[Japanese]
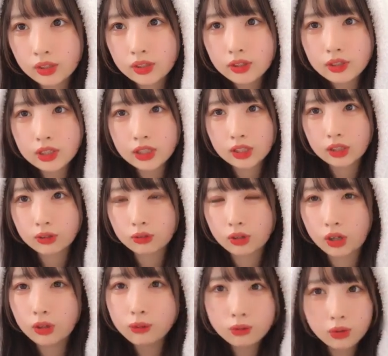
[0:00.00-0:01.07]
9期だと
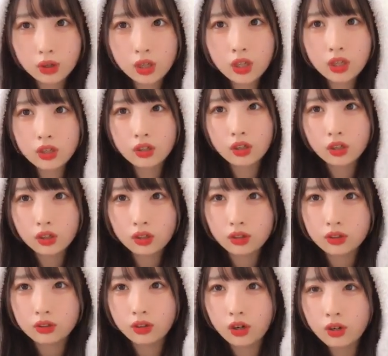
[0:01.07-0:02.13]
誰もえ
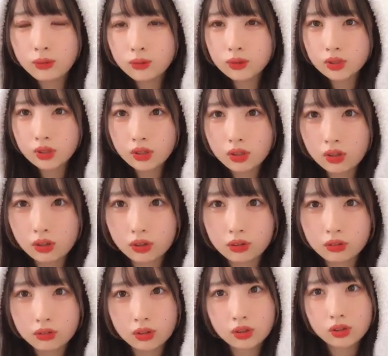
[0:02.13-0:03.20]
誰もさ
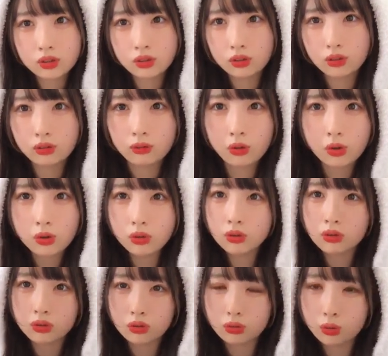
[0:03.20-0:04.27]
確かに分か
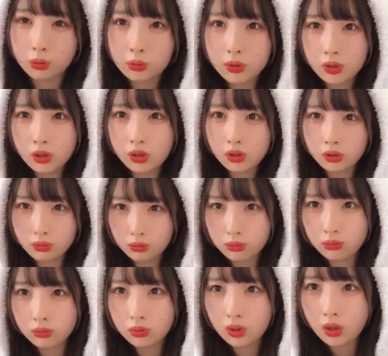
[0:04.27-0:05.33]
んない飛べない人
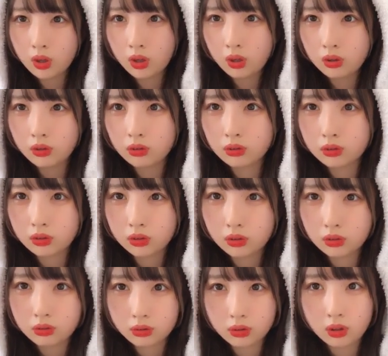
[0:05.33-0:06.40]
なんてい
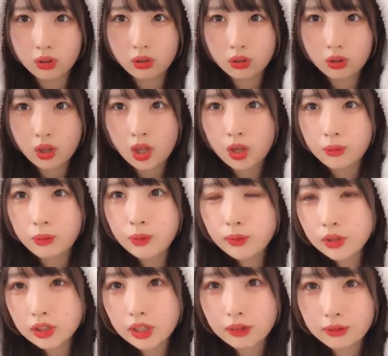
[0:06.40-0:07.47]
なくない桃
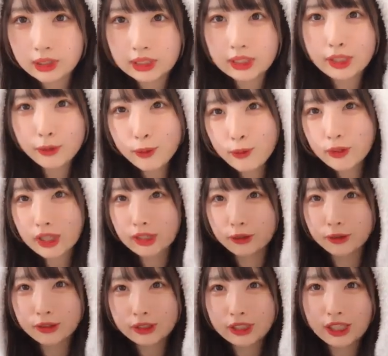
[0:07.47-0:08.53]
たんは絶対桃たん
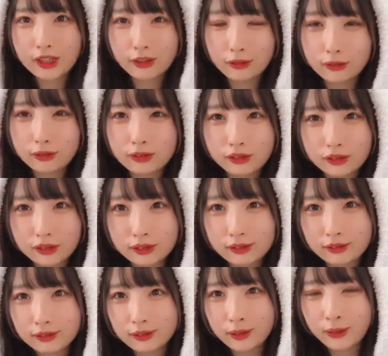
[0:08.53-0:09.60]
得意やろ
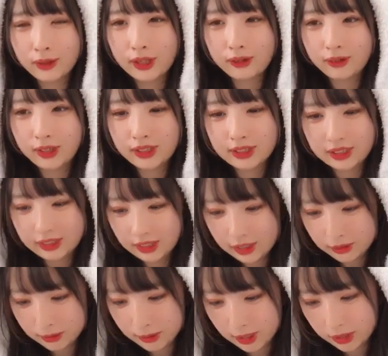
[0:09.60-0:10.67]
女は絶
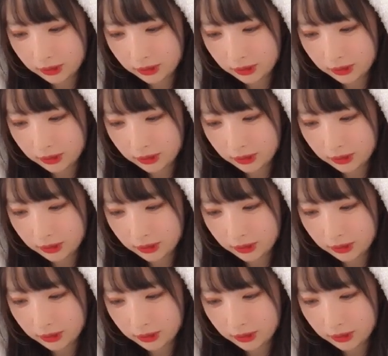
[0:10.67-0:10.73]
対うま